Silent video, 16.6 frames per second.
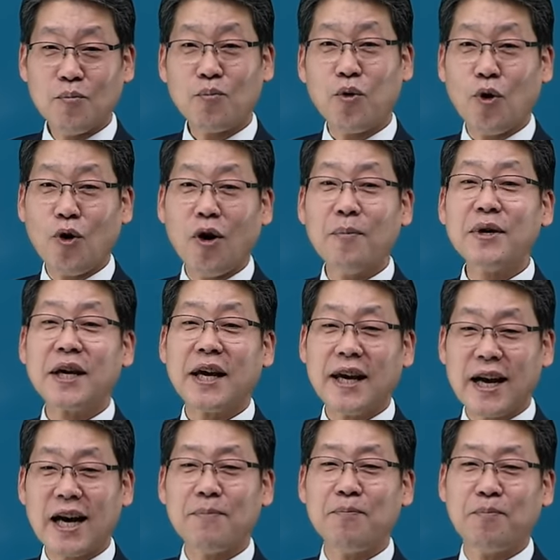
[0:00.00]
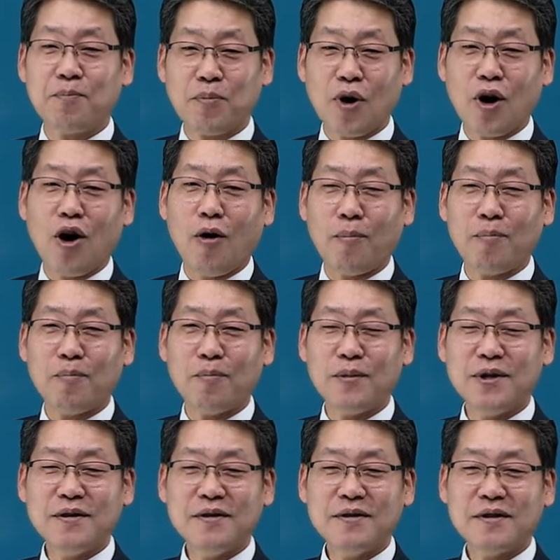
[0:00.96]
보험계약법
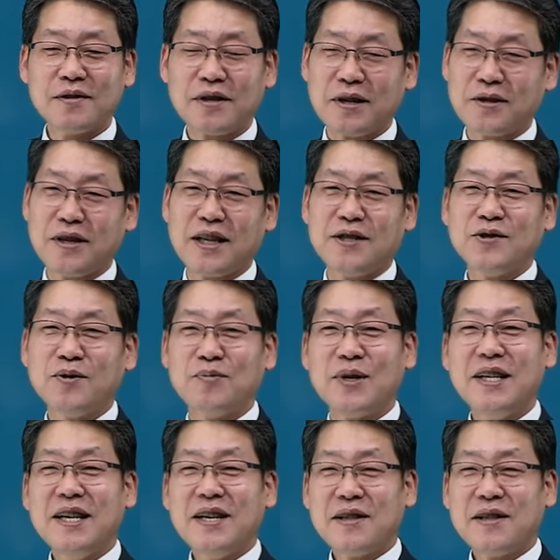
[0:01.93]
상당히 좀